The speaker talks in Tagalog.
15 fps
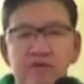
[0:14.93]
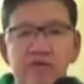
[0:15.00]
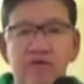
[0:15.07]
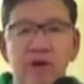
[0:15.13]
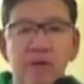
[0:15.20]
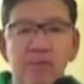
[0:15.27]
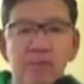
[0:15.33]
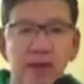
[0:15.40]

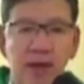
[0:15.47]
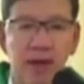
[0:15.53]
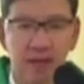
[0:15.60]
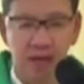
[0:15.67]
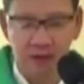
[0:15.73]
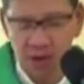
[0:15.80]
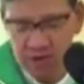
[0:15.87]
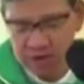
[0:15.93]
from an
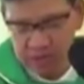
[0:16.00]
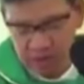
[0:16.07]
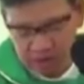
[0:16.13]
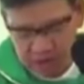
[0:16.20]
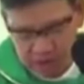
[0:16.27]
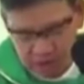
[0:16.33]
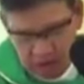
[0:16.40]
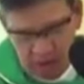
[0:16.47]

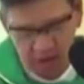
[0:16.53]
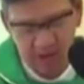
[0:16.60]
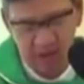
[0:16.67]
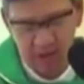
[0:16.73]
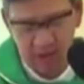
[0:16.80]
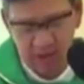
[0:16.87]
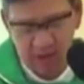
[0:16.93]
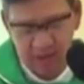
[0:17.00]
anonymous
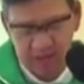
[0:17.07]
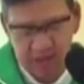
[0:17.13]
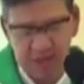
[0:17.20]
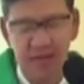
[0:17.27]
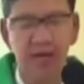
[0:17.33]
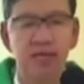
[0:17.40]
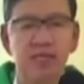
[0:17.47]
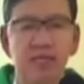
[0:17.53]
author that
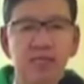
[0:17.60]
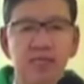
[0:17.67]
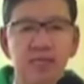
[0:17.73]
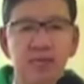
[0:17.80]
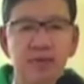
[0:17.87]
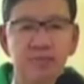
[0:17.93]
says,